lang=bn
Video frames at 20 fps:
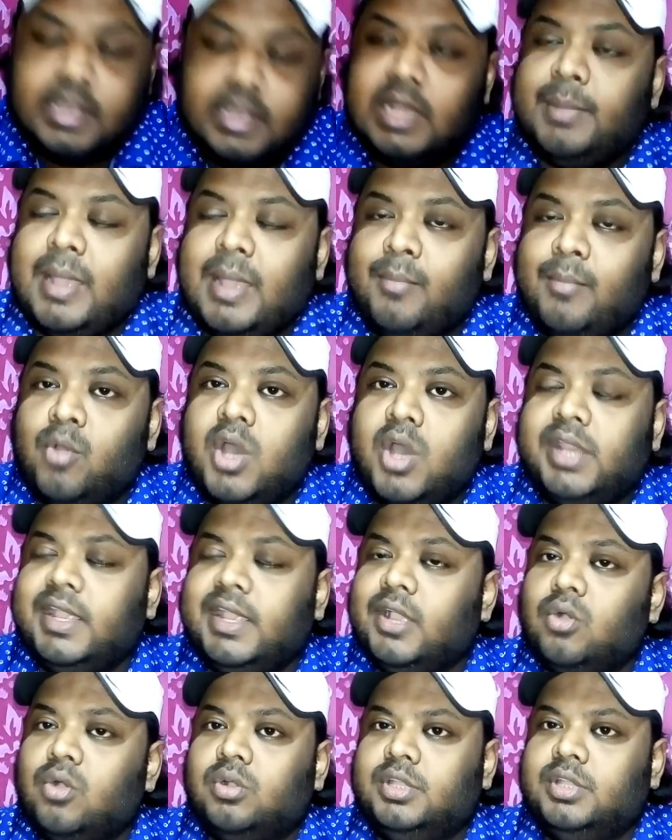এর ব্যবহারিক
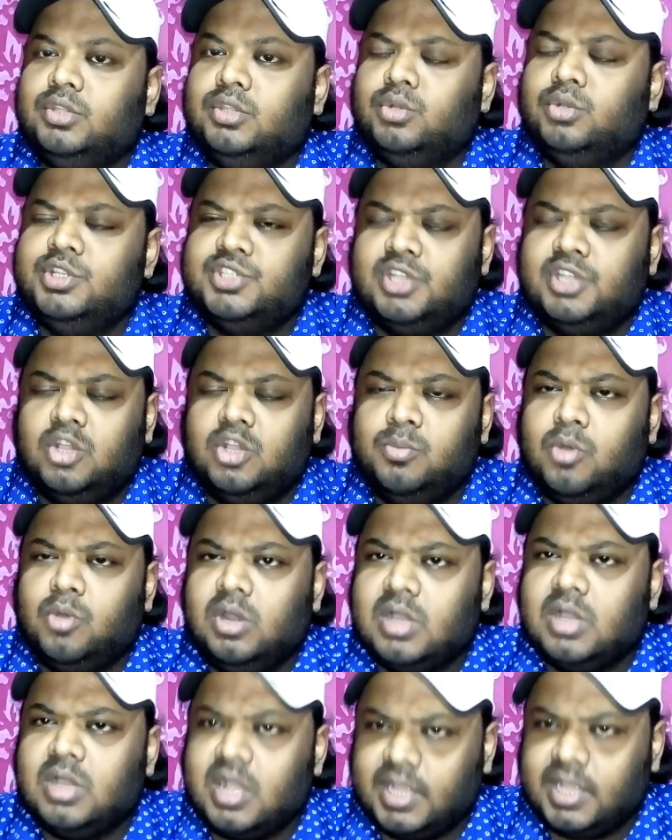একক কী তড়িৎ চালক
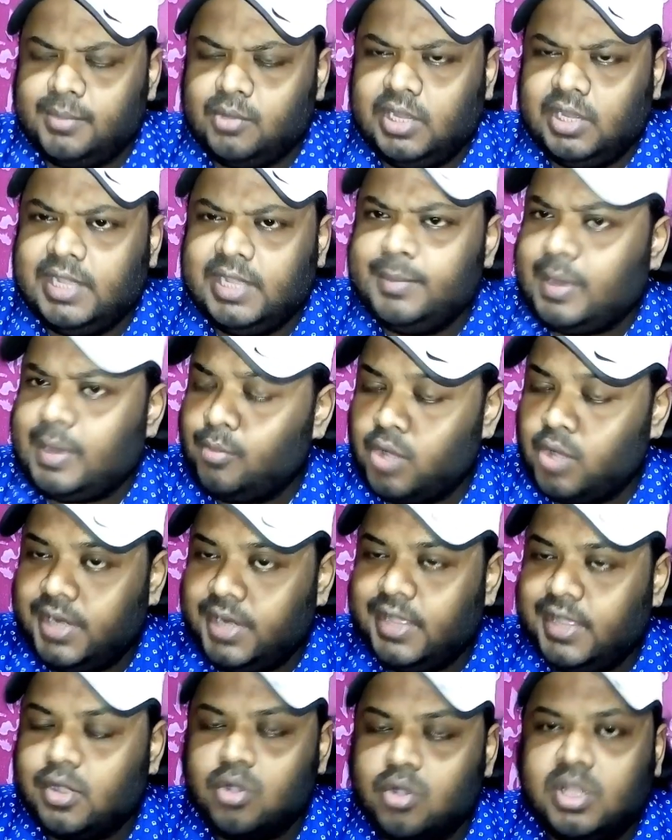বল কাকে বলে এর
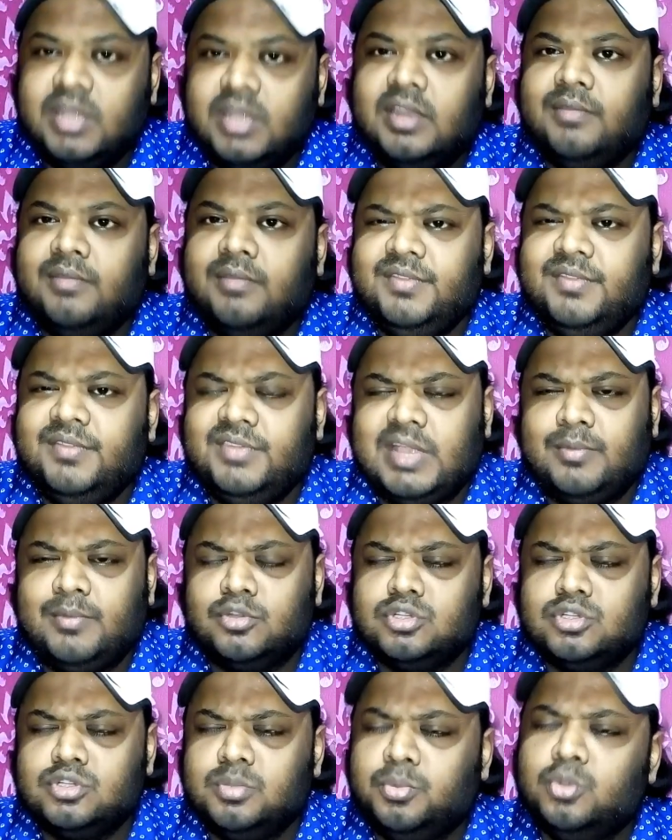ব্যবহারিক একক কী এটা ভিভিআই
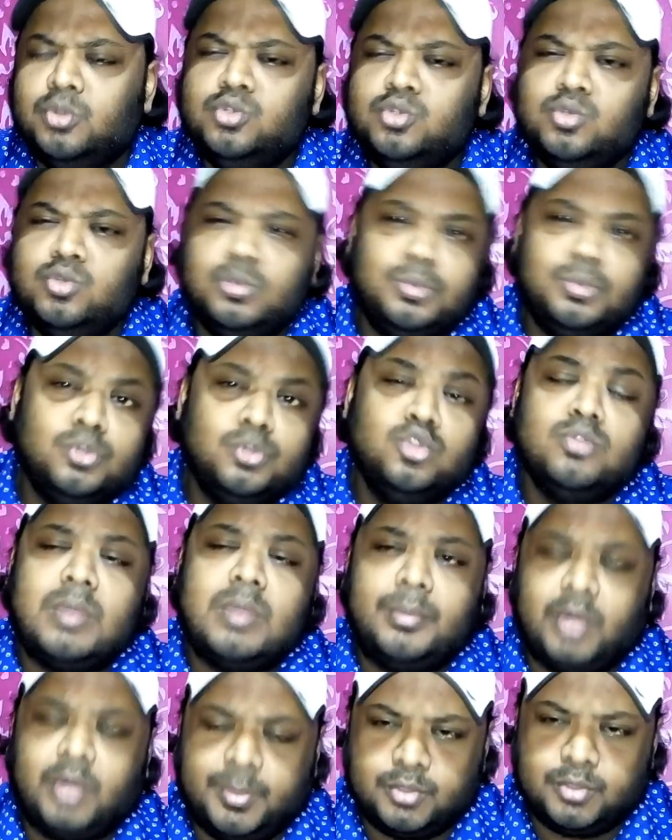প্রশ্ন প্রচুর প্রচুর
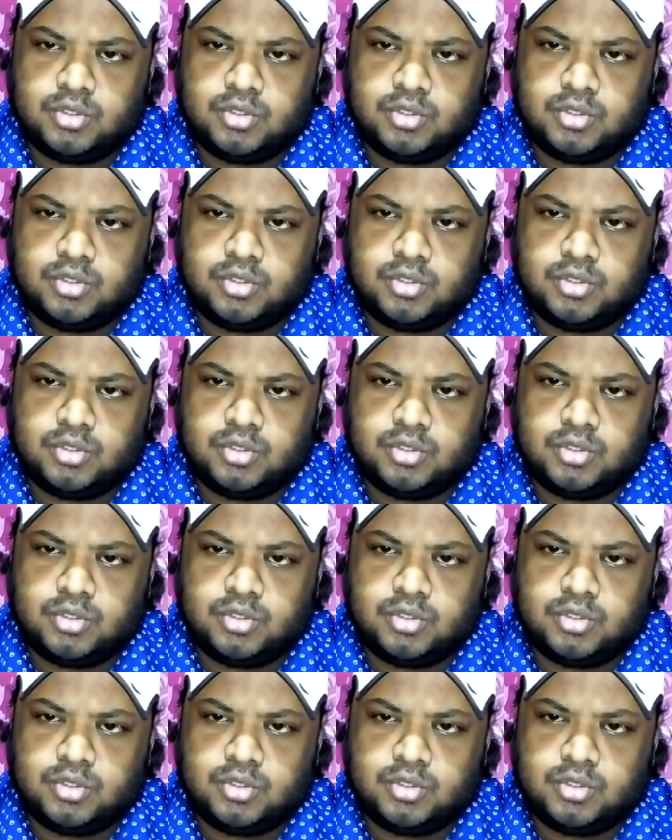বার পরে